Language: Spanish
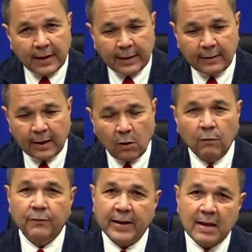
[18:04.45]
este,
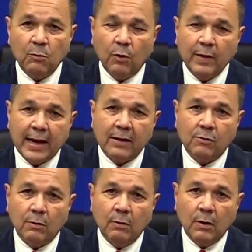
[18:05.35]
conferimos
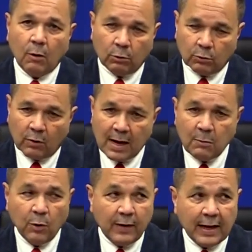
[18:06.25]
derechos,
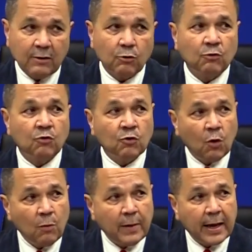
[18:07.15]
otorgamos derechos
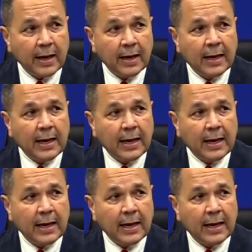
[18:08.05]
sobre